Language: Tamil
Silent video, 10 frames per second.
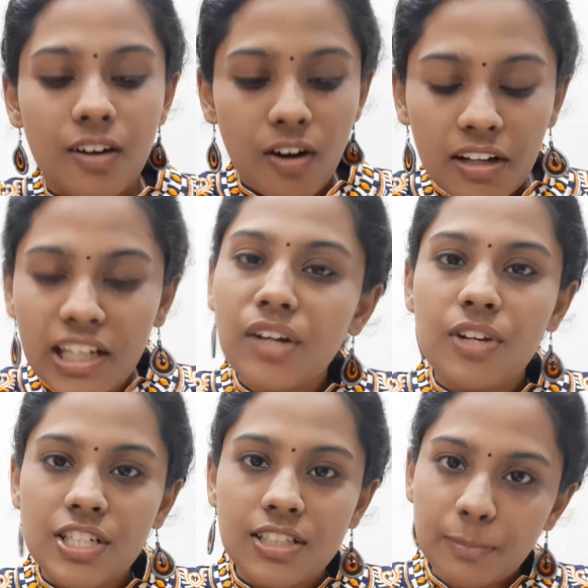ஆர்கன்
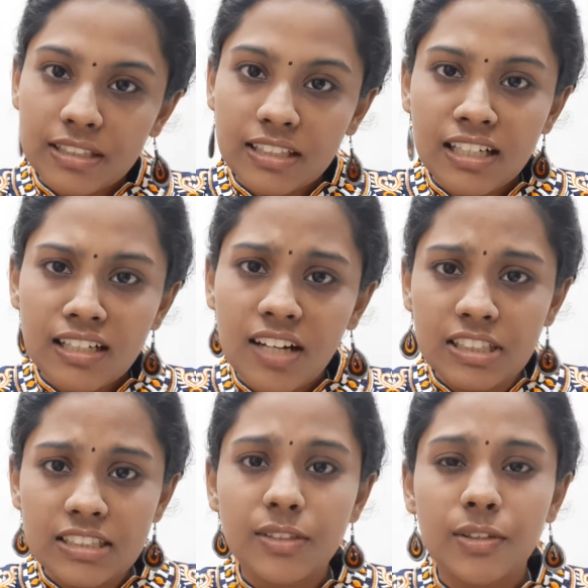டொனேஷனை பற்றி நான்
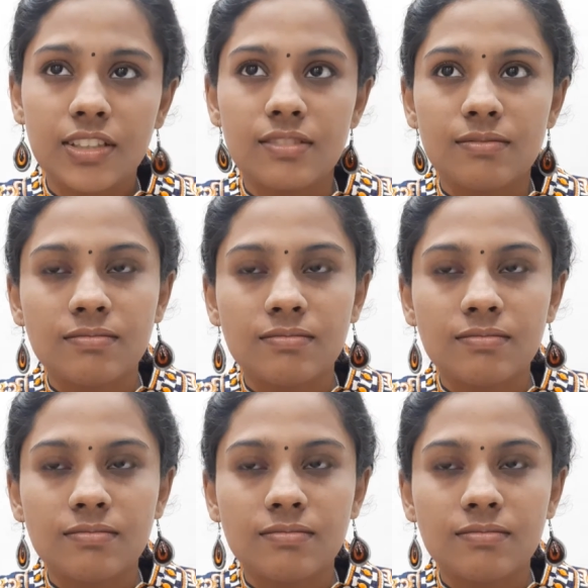வந்து ஒரு